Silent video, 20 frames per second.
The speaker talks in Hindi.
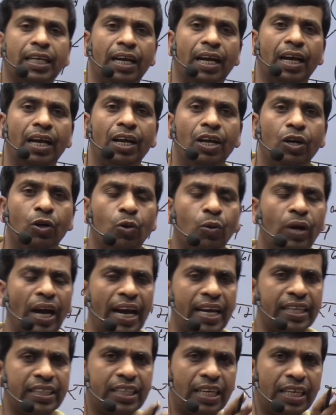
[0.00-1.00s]
जाते हैं
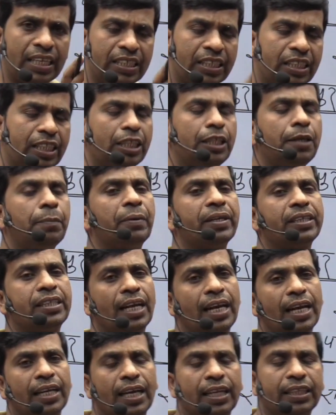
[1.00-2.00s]
लोग ऐसे स्थिति
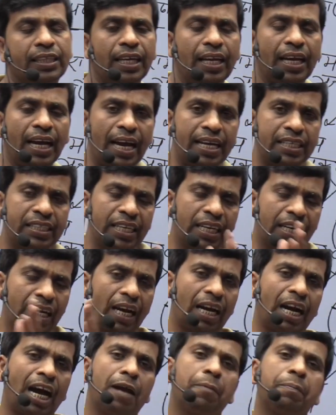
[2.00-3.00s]
पर चला जाते हैं
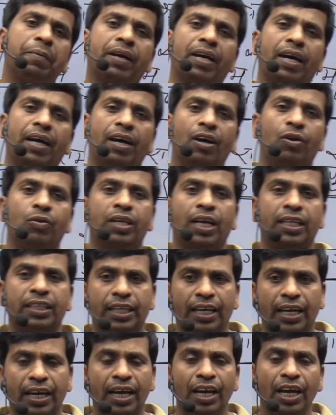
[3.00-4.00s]
ऐसे कगार पे खड़ा हो
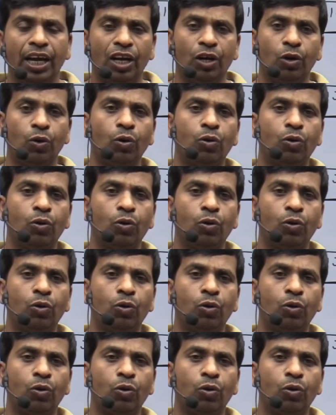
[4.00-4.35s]
जाते हैं